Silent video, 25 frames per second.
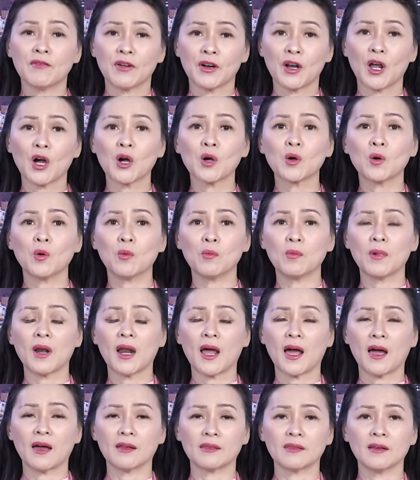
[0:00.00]
và đó cũng
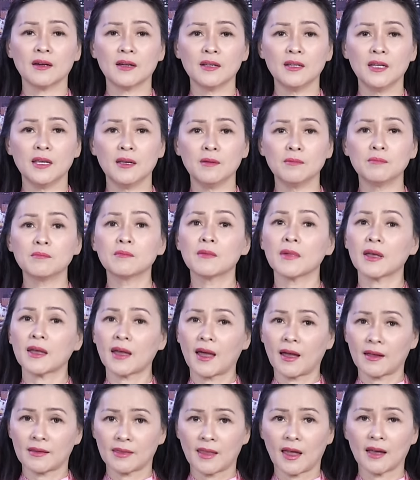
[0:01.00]
là thời điểm
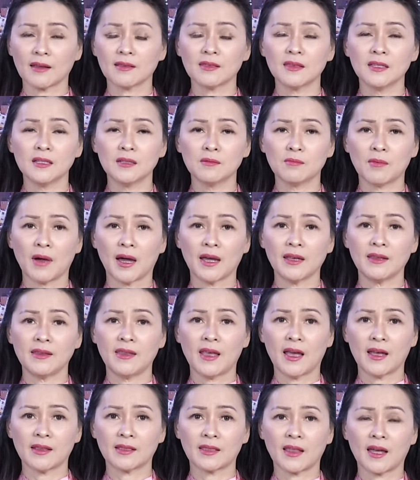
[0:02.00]
căng thẳng thương mại
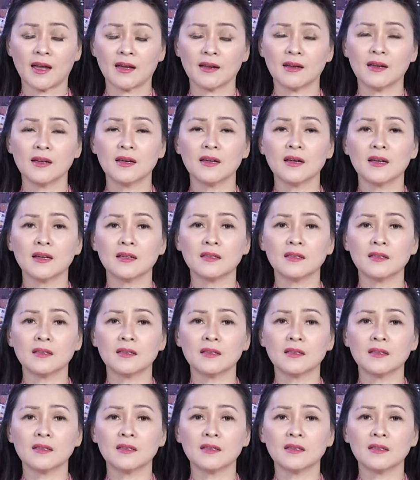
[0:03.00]
gia tăng